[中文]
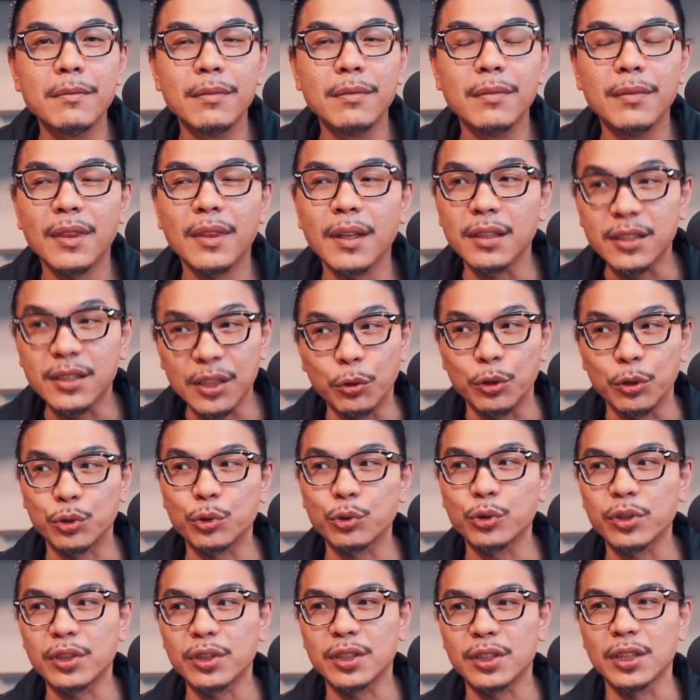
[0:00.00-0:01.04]
而且我出
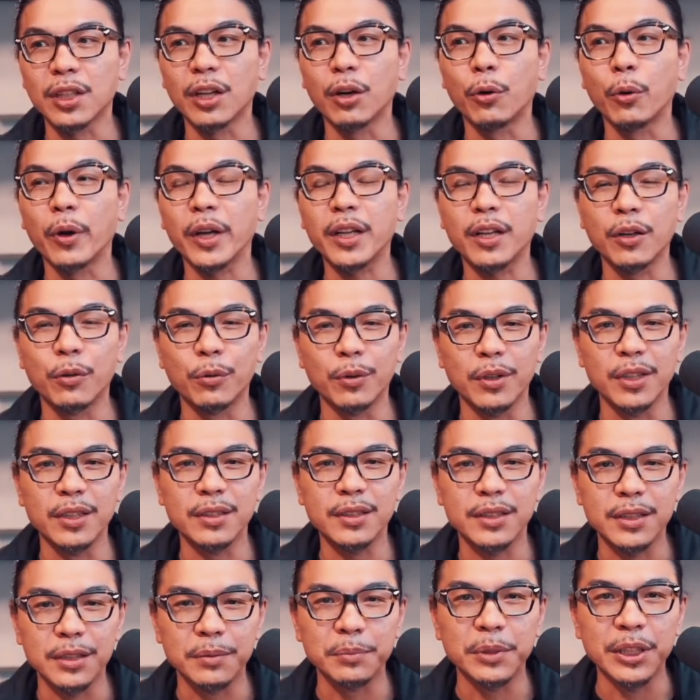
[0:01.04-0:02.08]
去之后，我会跟我的
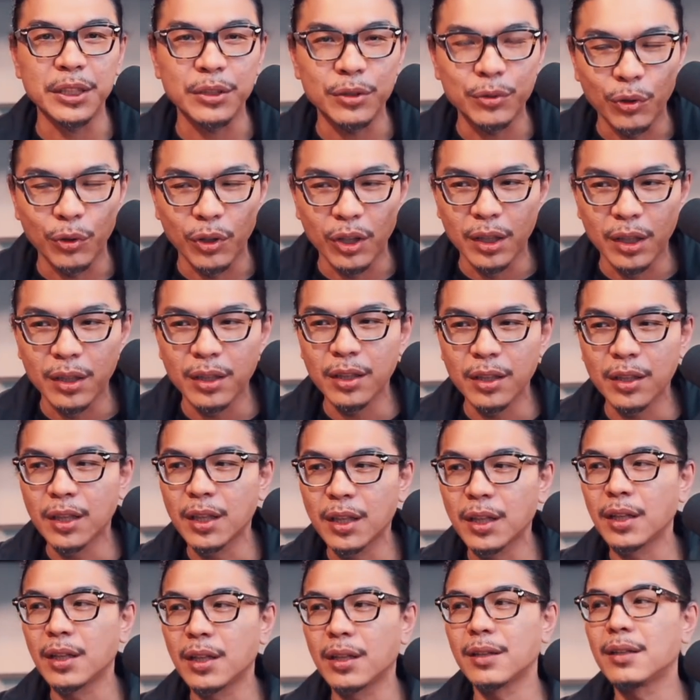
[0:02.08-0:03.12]
子民说，
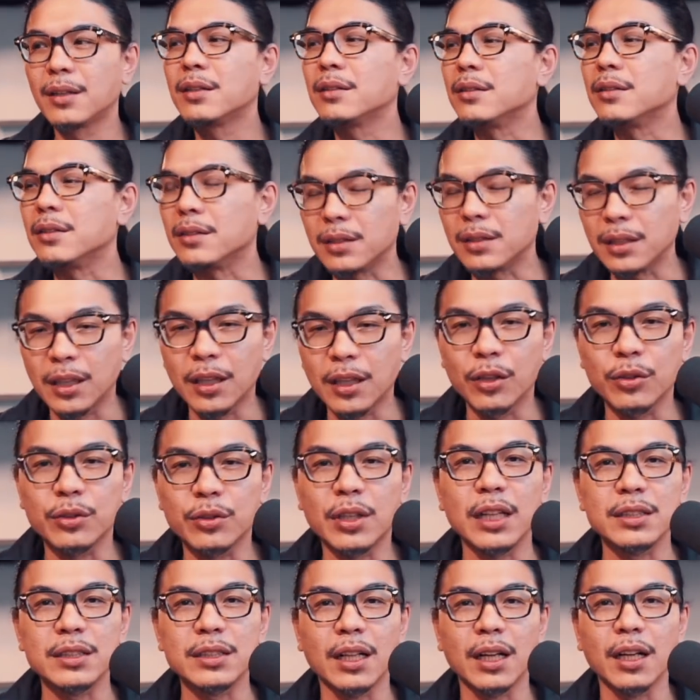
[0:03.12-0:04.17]
以后
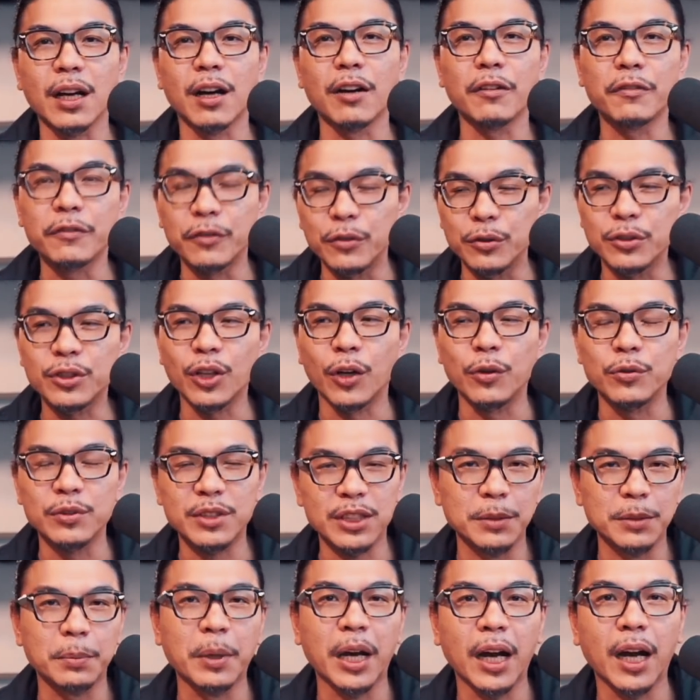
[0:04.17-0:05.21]
大家要服从西
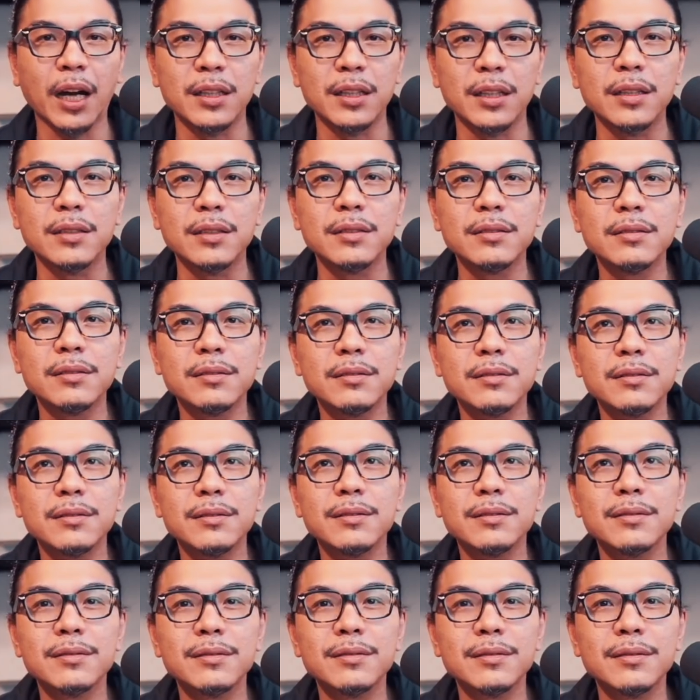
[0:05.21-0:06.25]
班牙人，
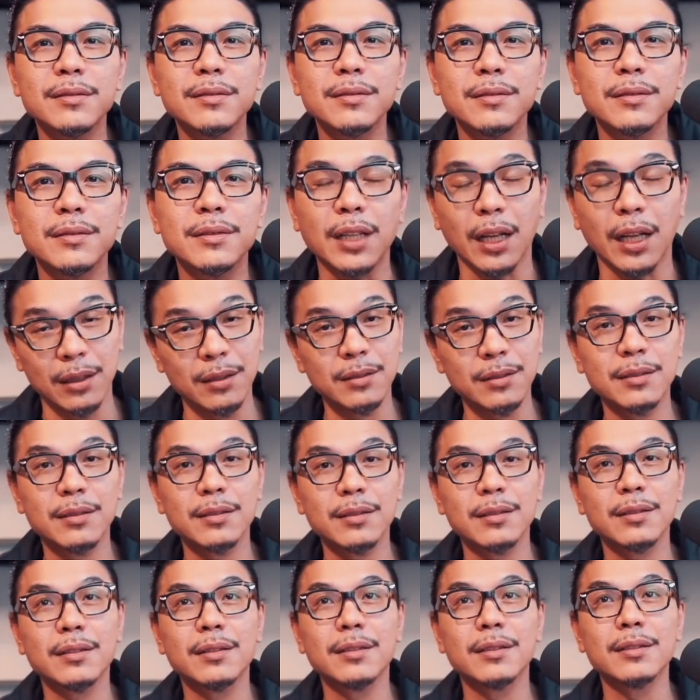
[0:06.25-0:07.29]
这样
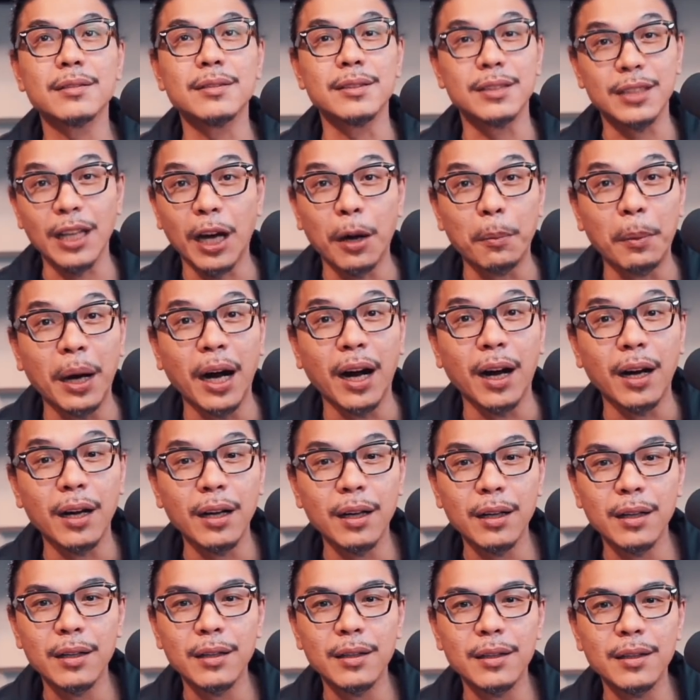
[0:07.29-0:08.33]
你知道吗？
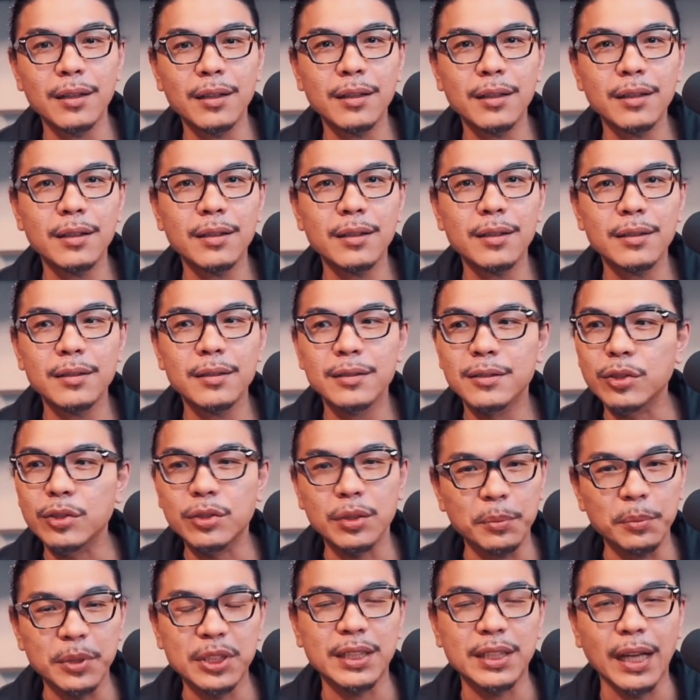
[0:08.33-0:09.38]
就这
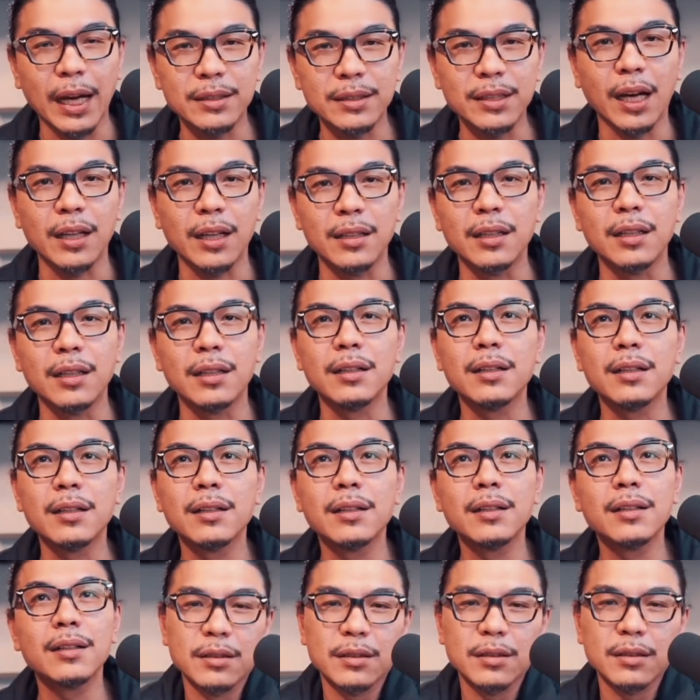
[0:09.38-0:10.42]
么傻傻的。
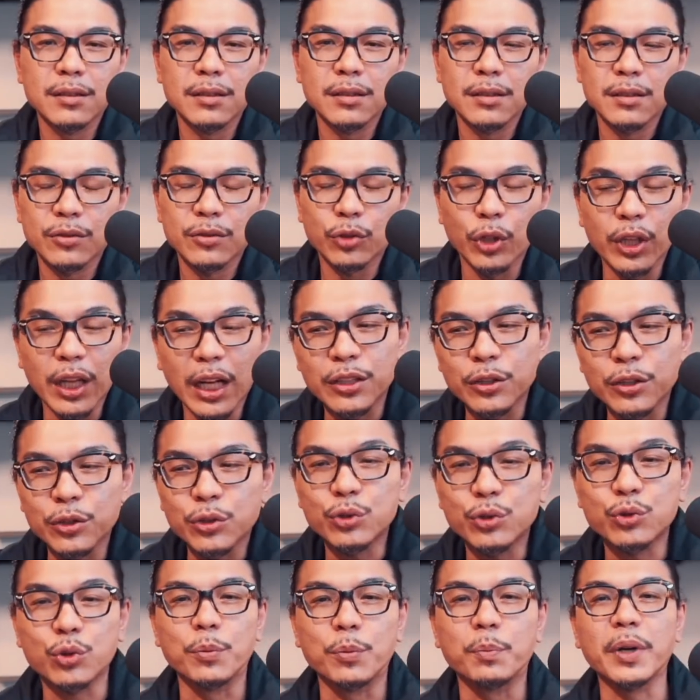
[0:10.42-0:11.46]
所以他就去
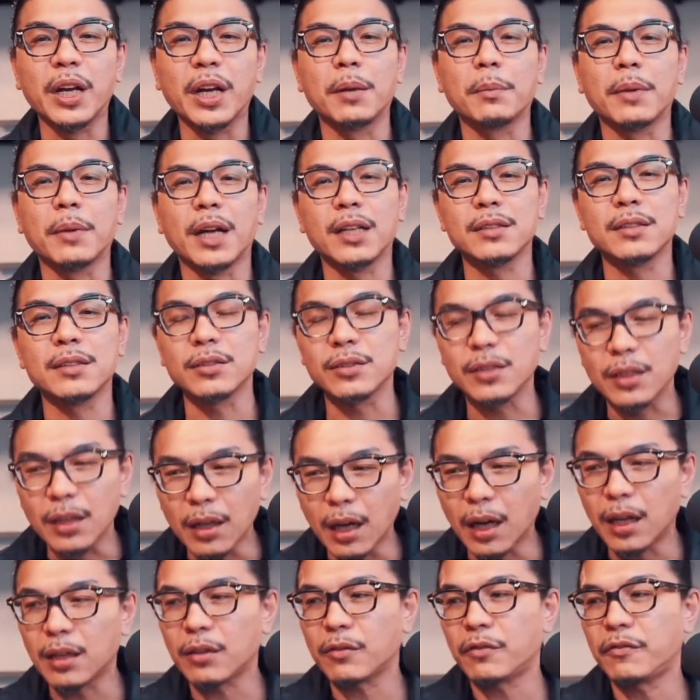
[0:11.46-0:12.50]
准备了嘛，他就是
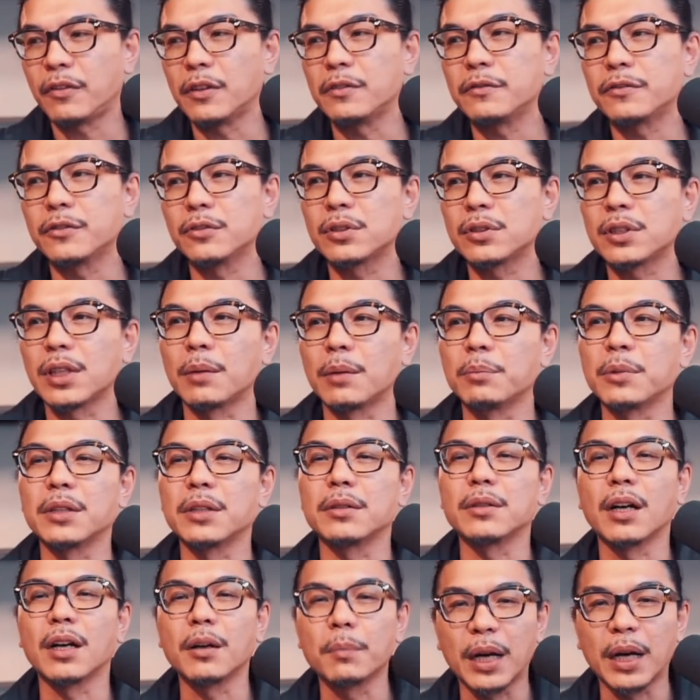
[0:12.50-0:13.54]
啊吩咐下面，
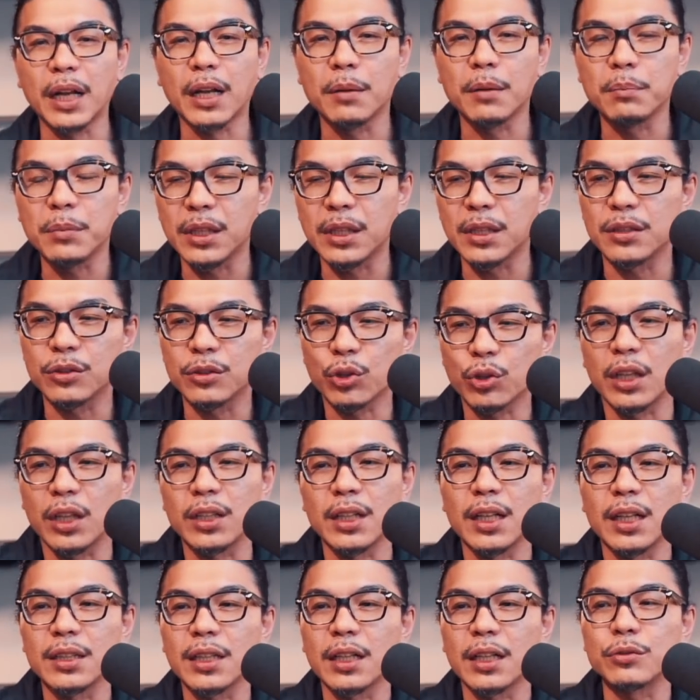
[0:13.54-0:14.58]
然后把他命令传
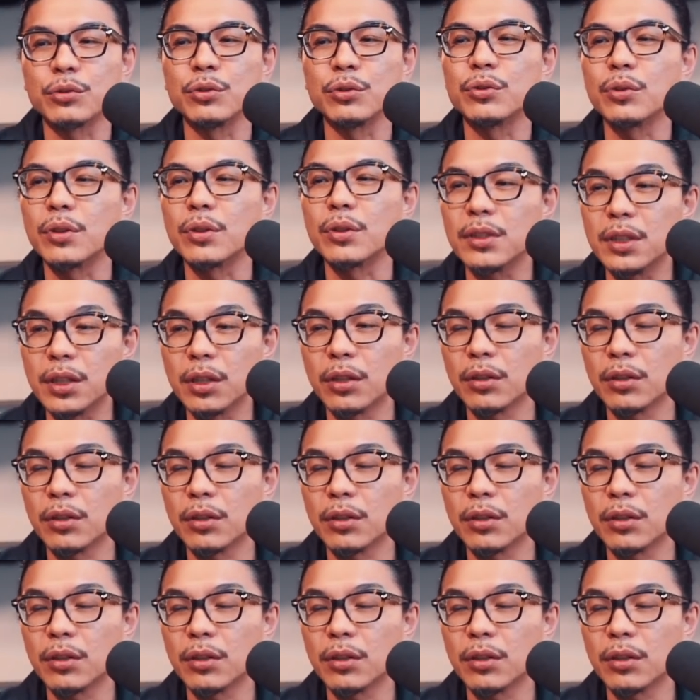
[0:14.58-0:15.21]
达下去，说以后要